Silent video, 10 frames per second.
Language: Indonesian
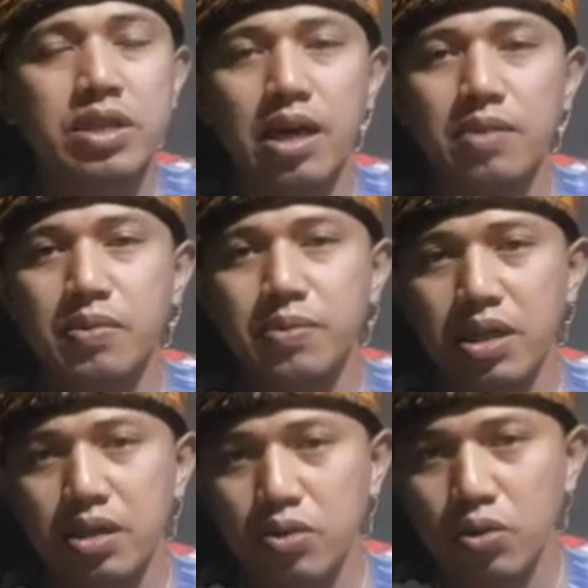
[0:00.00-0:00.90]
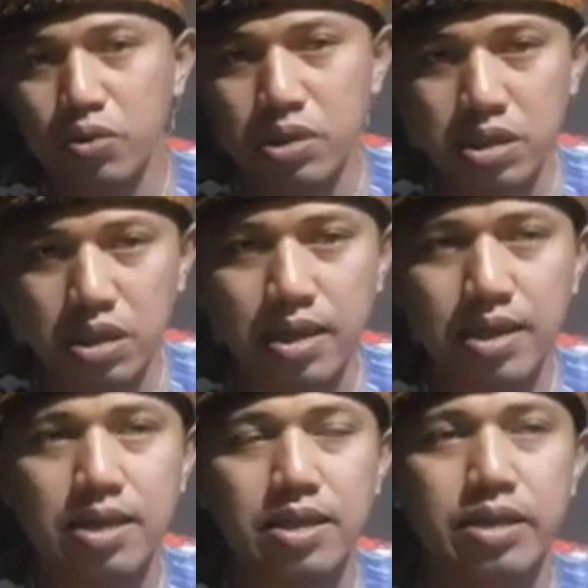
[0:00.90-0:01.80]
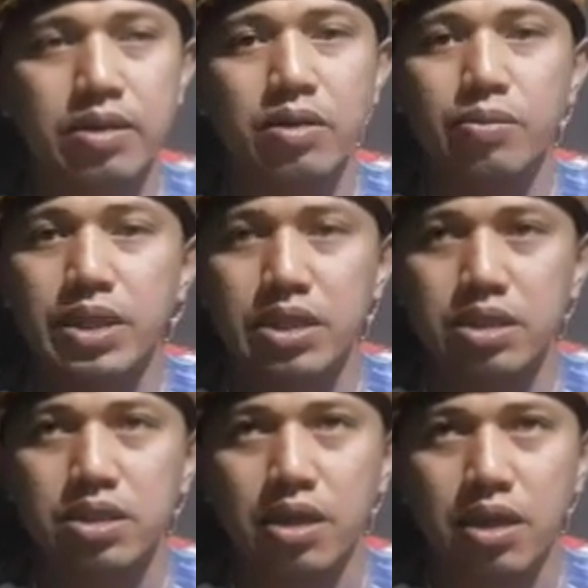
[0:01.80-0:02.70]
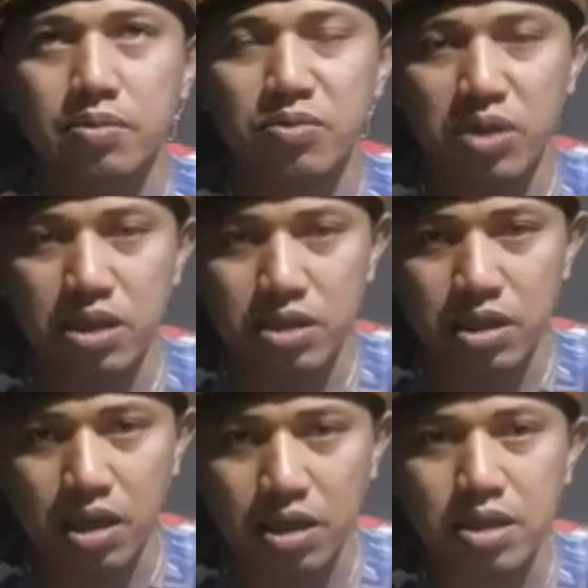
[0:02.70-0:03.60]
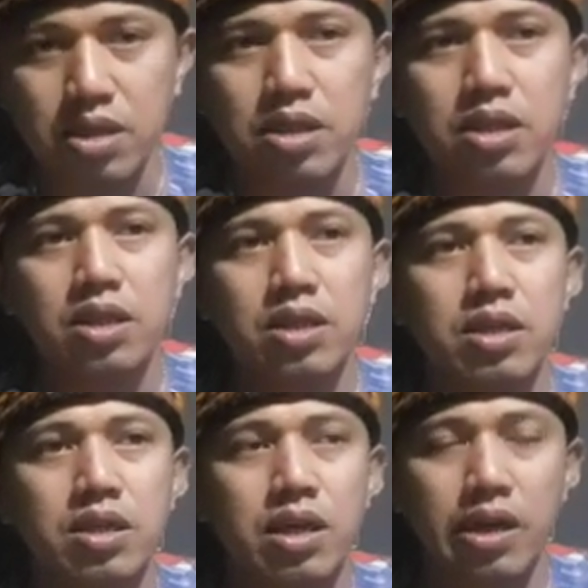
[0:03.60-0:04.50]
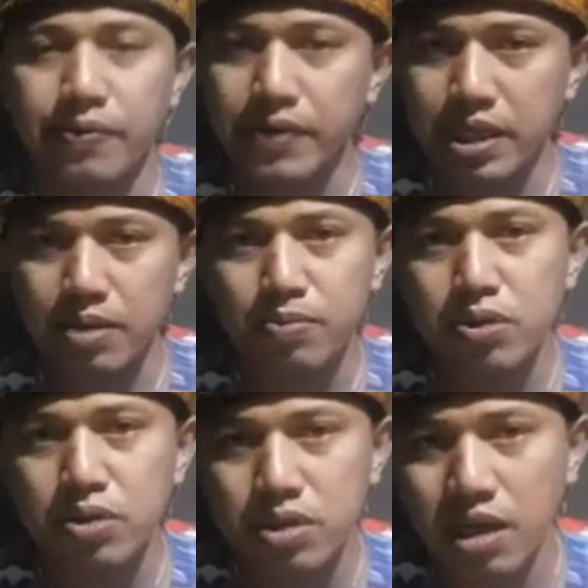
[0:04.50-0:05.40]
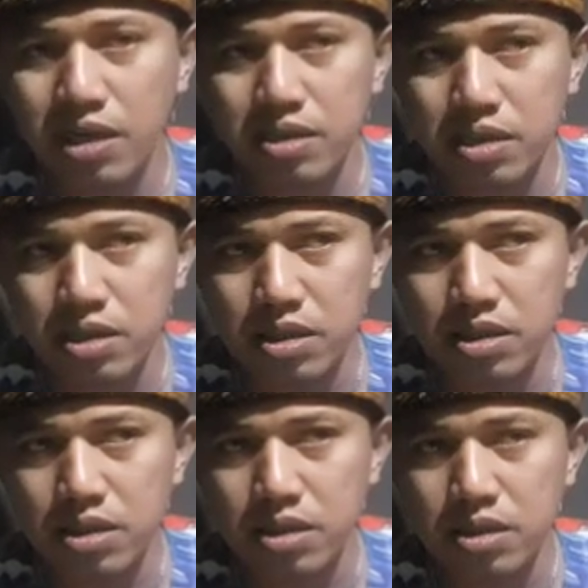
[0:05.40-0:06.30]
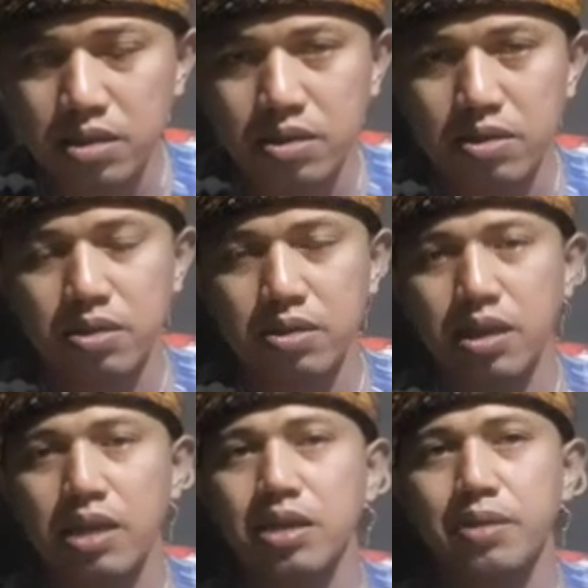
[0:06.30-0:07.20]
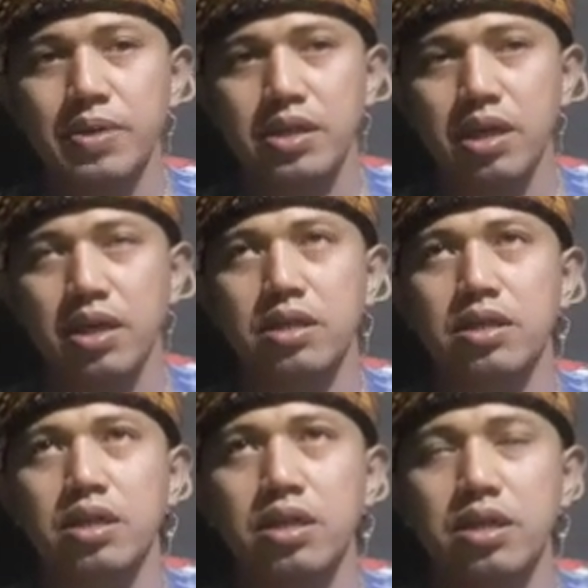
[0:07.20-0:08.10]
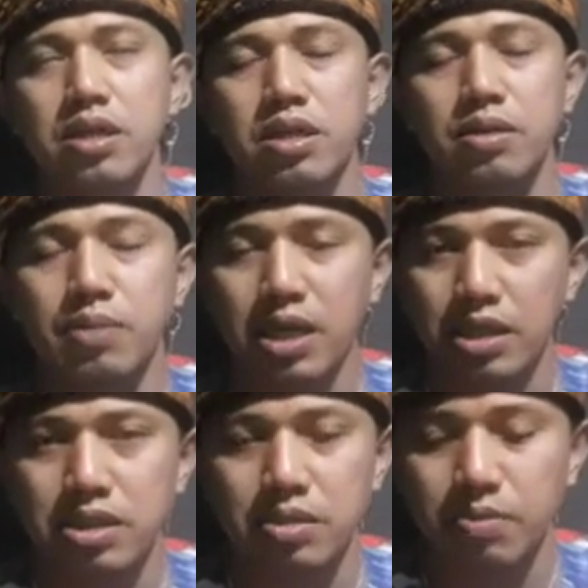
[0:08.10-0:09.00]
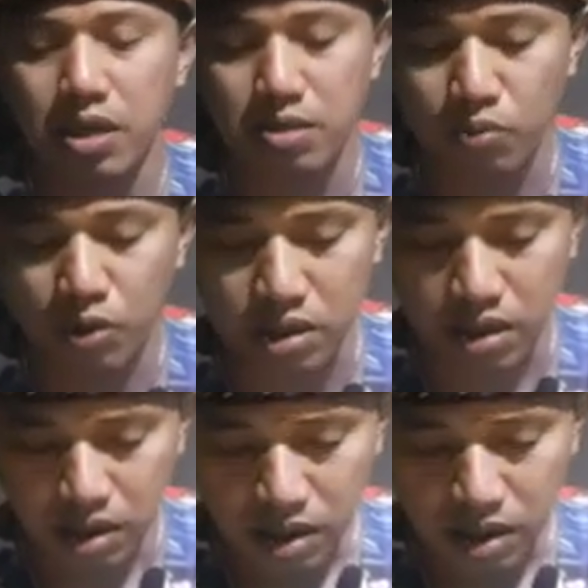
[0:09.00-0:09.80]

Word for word: saya akan memberikan solusinya dan obat ini sangat mudah dicari, efeknya pun sangat eh, tajrib ya, sangat eh, berkhasiat banget buat